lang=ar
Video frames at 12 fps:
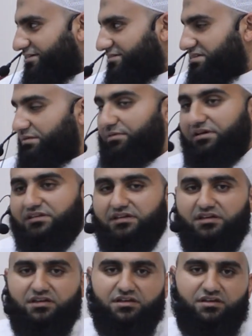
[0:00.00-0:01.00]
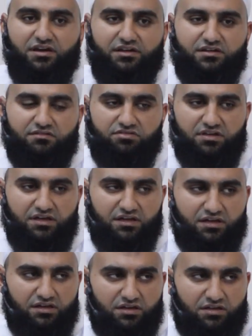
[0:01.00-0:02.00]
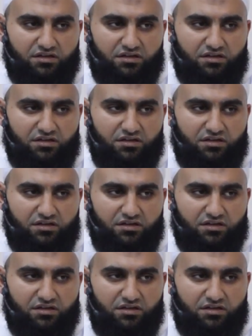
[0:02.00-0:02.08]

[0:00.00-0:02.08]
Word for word: سامحني يعني إذا